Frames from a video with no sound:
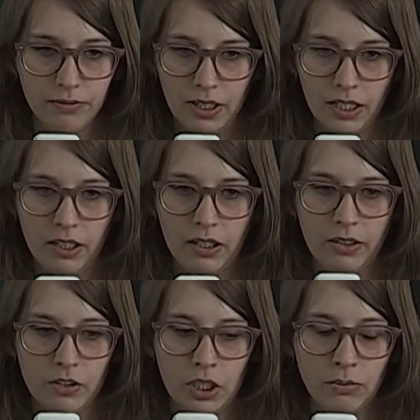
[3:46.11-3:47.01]
Wer
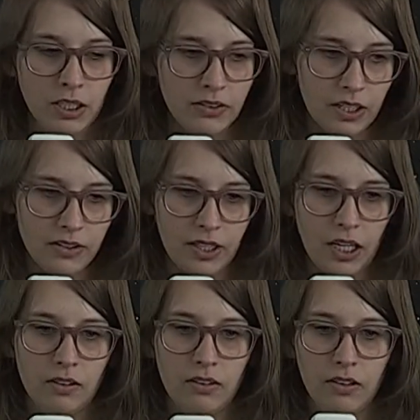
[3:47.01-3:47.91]
eine stabile Technik
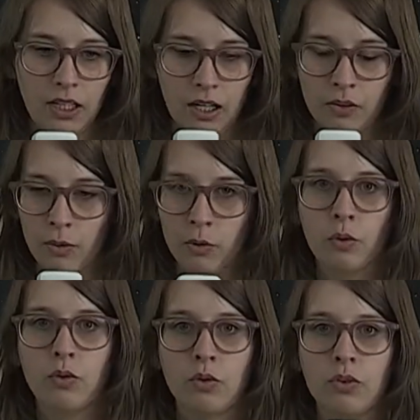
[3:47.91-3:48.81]
hat, ein geiles
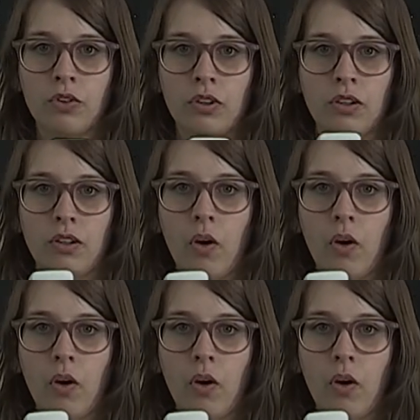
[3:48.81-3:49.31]
Produkt und äh,